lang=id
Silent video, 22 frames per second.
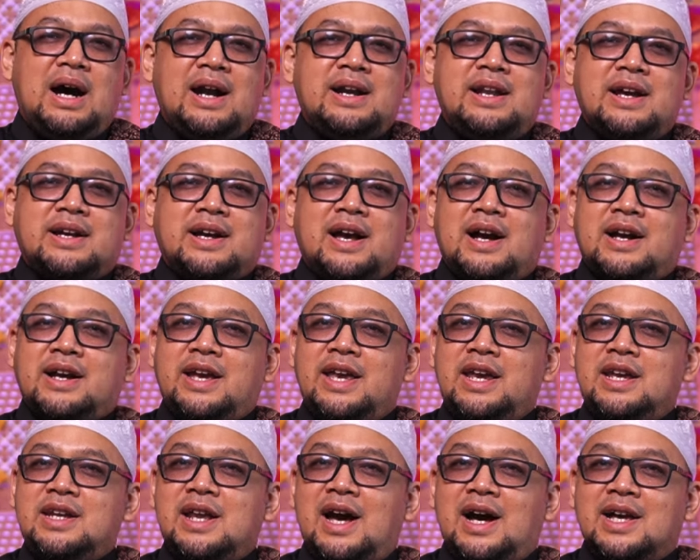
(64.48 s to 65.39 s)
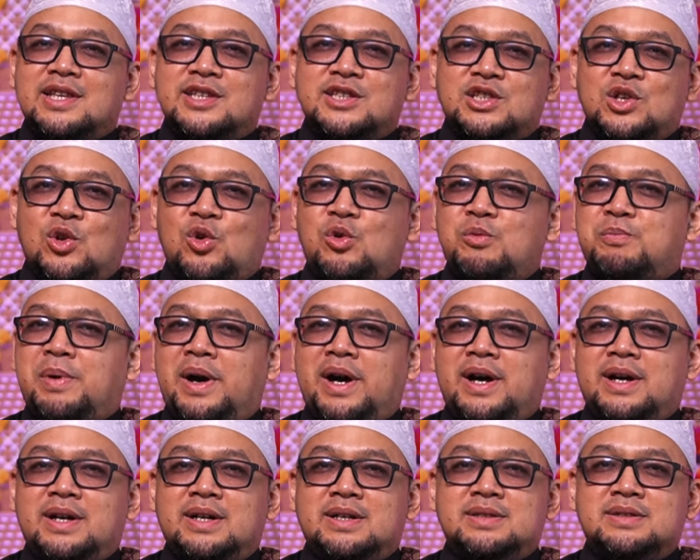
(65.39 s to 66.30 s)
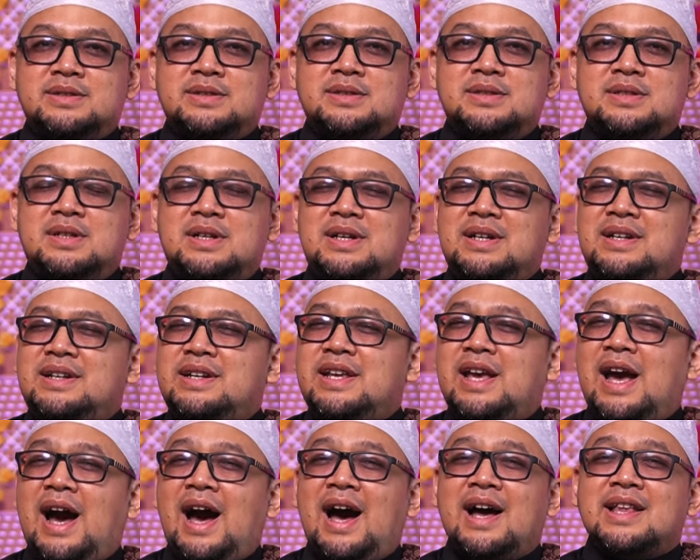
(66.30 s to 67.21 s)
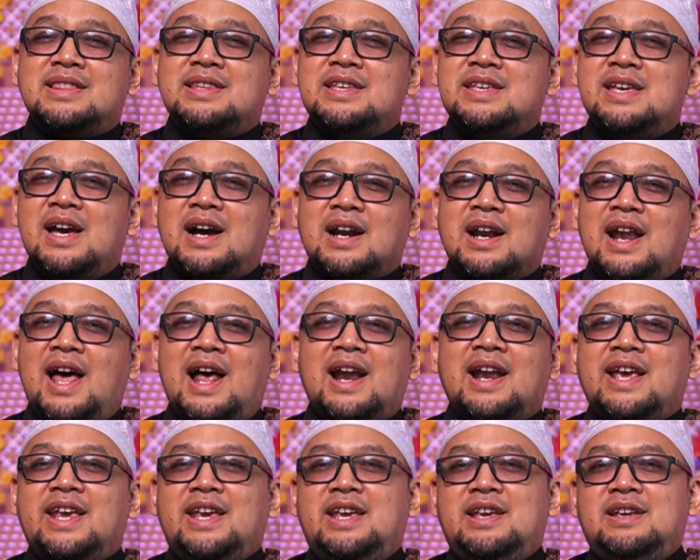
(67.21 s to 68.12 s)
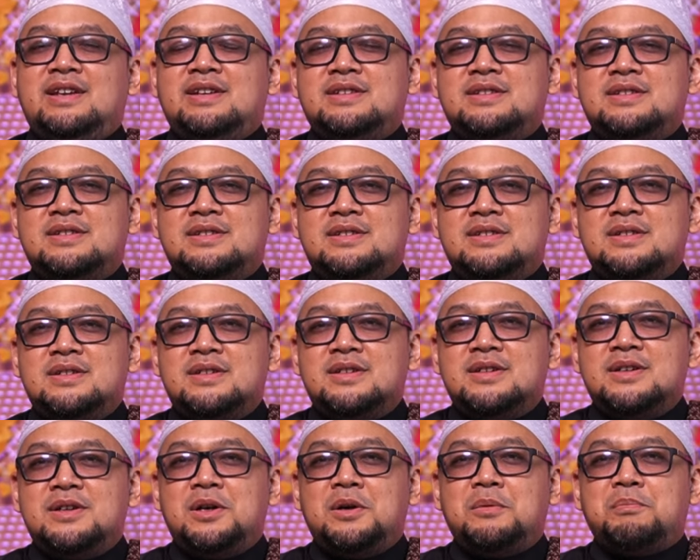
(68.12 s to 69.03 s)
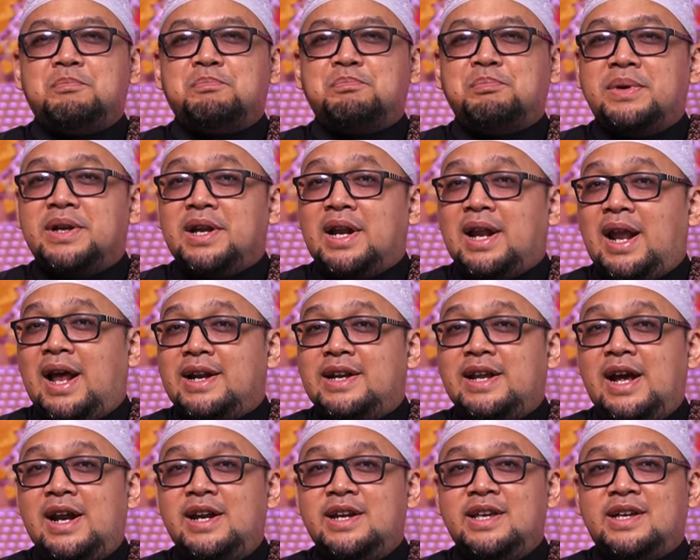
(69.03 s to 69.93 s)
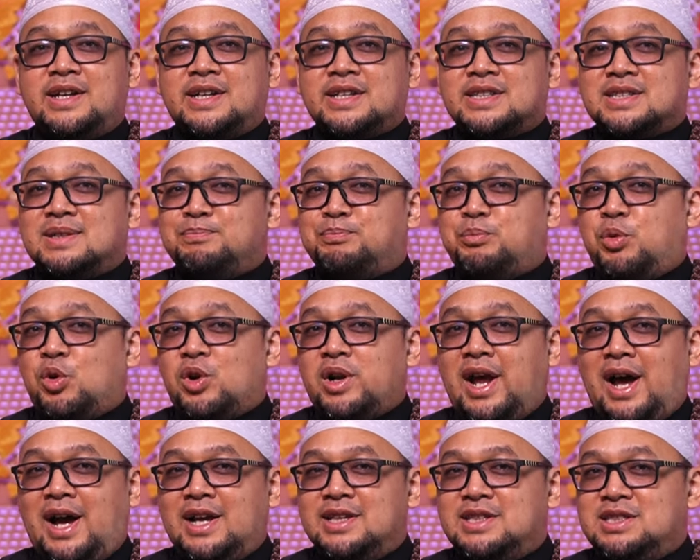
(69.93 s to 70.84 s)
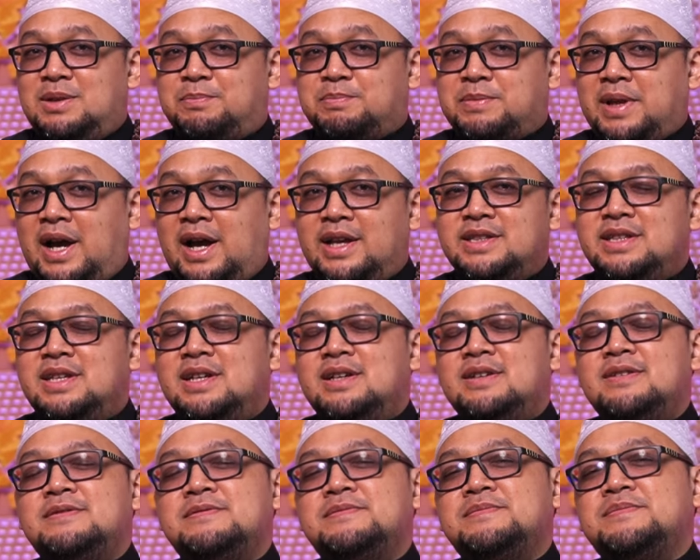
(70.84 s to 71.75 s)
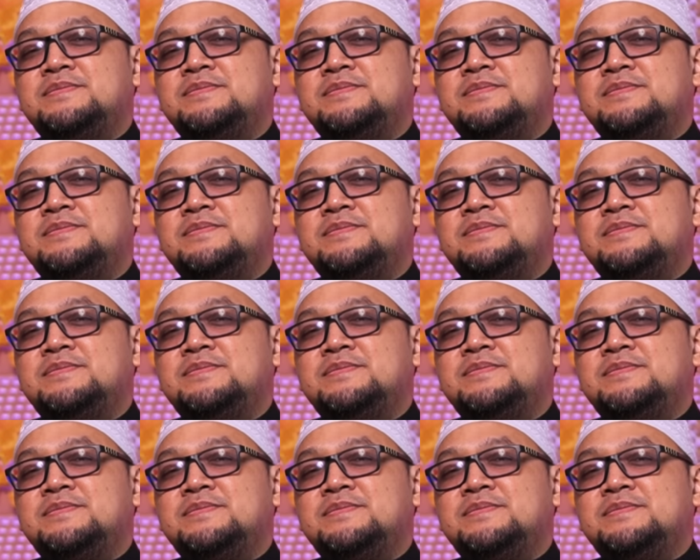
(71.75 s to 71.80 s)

adakah keindahan serupa di hati yang lalai meneladani kesempurnaan ciptaannya?